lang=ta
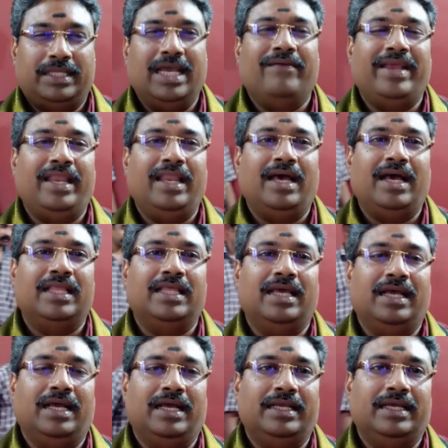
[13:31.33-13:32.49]
தேவையில்லாத
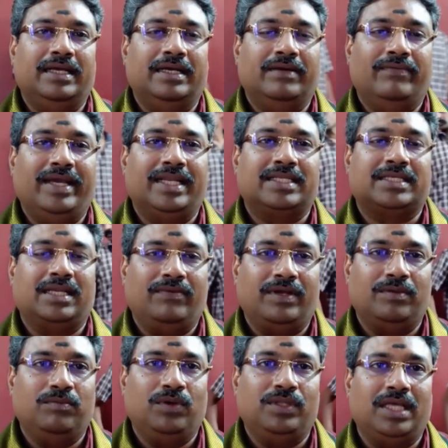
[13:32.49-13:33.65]
வைரஸ்கள்
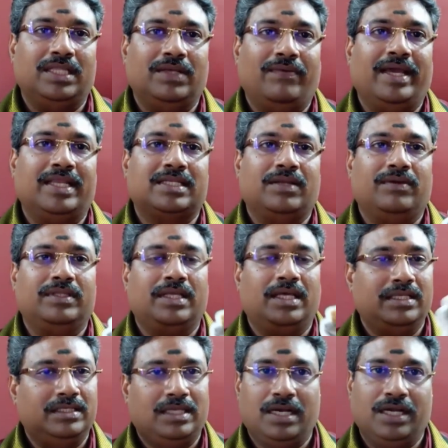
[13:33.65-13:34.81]
வரும்போது அந்த வைரஸில் வந்து
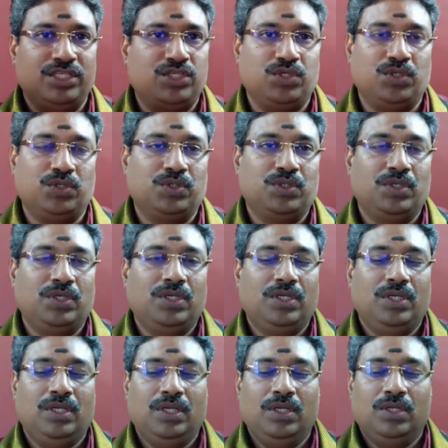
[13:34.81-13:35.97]
அது சாகரிச்சிடும்
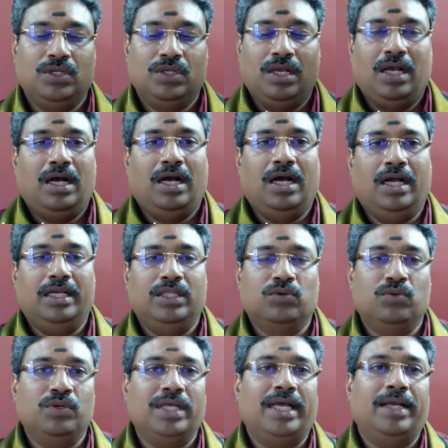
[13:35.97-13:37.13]
இது
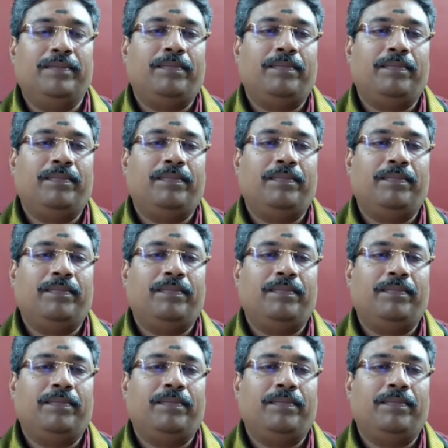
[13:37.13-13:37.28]
கூட